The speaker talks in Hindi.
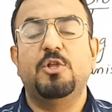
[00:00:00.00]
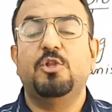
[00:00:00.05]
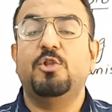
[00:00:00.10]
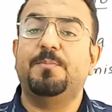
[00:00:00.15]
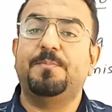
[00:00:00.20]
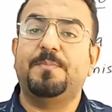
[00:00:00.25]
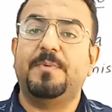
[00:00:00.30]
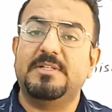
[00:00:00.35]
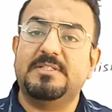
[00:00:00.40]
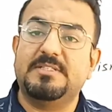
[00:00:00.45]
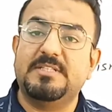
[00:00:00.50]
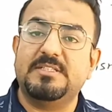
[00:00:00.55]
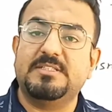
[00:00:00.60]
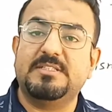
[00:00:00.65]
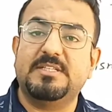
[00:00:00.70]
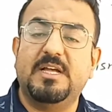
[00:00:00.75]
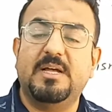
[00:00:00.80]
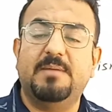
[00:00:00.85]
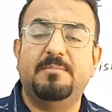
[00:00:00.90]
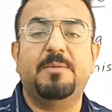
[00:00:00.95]
तो पल्सिस
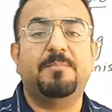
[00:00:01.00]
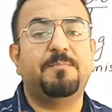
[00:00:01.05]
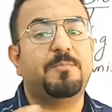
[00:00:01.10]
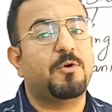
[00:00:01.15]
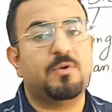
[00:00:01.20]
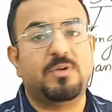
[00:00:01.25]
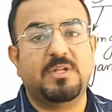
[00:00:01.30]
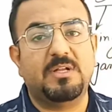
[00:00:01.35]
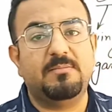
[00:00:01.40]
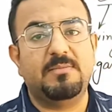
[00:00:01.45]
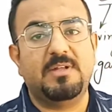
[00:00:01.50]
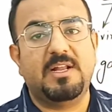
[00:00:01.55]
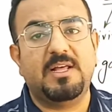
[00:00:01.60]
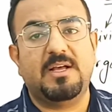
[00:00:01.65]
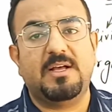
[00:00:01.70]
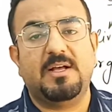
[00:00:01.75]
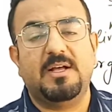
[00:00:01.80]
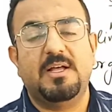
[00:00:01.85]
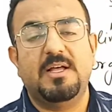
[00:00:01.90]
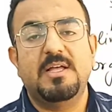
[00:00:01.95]
से हमें प्रोटीन
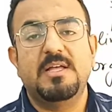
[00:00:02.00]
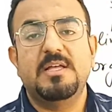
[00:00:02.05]
मिलेगा